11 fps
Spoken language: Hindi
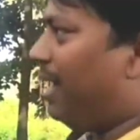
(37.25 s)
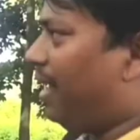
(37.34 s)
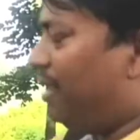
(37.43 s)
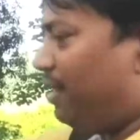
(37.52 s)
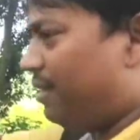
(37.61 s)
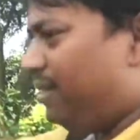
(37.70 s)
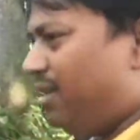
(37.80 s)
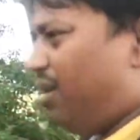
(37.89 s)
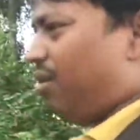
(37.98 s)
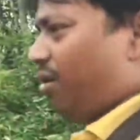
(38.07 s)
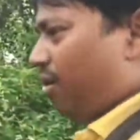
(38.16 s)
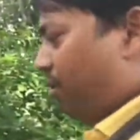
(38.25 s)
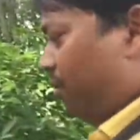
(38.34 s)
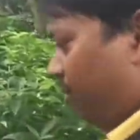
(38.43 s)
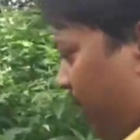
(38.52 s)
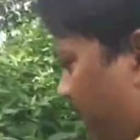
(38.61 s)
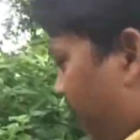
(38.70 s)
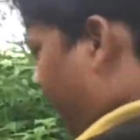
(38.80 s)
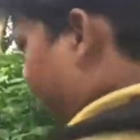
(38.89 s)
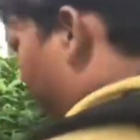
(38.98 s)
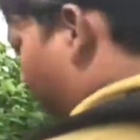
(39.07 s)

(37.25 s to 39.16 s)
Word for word: गाइड और ये